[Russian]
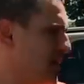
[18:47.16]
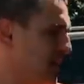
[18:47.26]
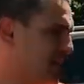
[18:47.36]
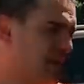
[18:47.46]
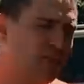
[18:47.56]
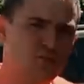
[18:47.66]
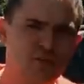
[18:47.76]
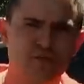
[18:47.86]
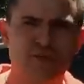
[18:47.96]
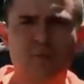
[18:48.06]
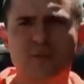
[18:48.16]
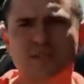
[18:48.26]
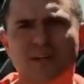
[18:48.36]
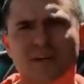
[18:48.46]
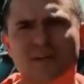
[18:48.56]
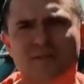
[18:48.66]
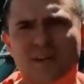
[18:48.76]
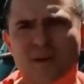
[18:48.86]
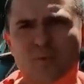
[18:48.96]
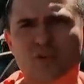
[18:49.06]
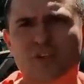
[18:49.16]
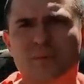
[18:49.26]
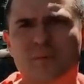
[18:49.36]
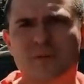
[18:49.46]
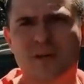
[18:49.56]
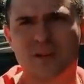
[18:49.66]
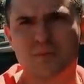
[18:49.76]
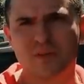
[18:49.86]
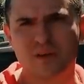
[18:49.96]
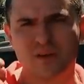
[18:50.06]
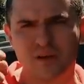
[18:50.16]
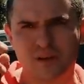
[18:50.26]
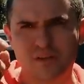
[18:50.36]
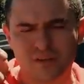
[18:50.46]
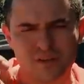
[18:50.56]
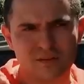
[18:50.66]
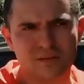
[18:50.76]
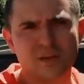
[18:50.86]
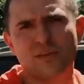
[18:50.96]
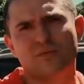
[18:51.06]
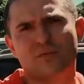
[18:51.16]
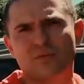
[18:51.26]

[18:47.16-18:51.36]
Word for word: напоминает уже не фирменный знак резвания, а больше напоминает мне Ниву.